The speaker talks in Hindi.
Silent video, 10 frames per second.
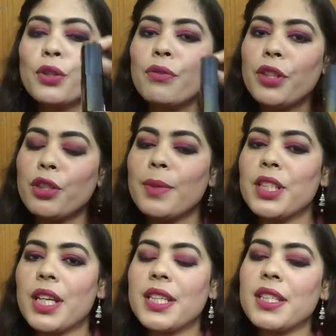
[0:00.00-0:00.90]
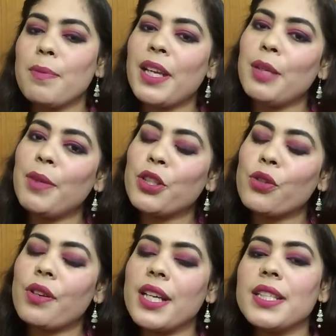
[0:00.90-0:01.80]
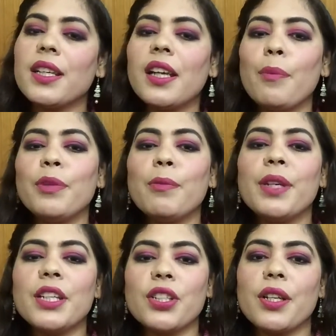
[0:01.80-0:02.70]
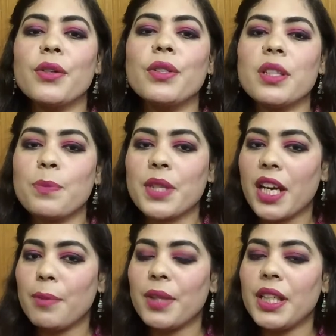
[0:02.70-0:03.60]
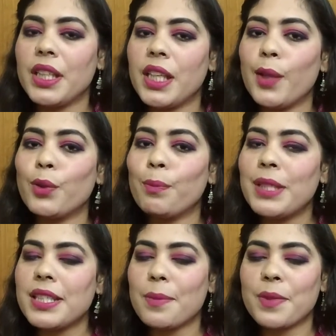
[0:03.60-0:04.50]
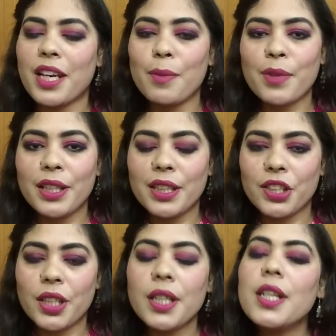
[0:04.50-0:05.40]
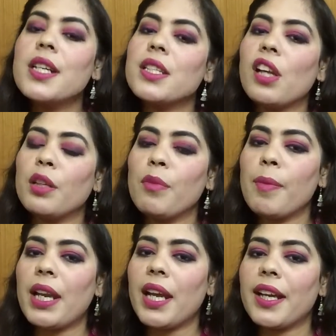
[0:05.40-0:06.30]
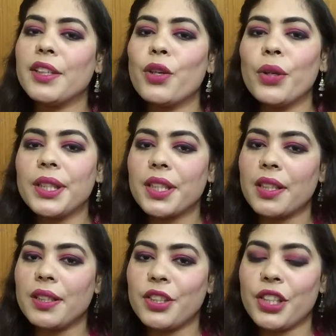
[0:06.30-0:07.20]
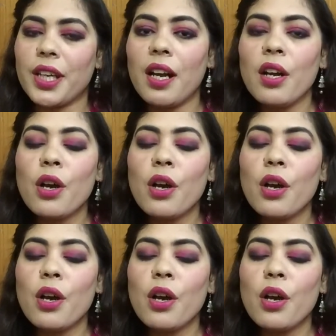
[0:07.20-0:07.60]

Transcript: तो वीडियो में जाने से पहले मेक श्योर गाइज अगर आपने मेरे चैनल को सब्सक्राइब नहीं किया है तो प्लीज़ सब्सक्राइब कर लीजिए साथ में बेल आइकन को हिट कर दीजिएगा